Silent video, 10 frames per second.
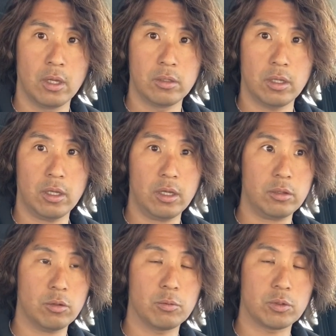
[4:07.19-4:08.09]
で、えー、
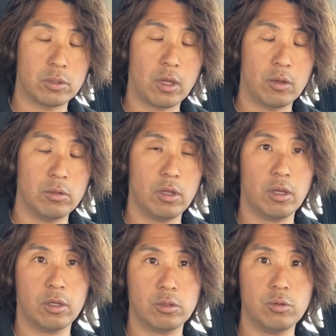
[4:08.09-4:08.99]
と思って、
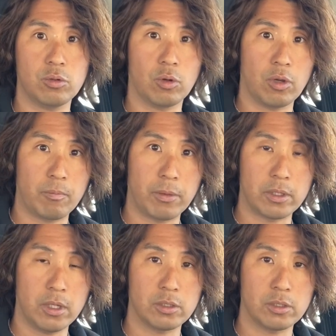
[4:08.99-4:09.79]
で、急遽やっぱりね、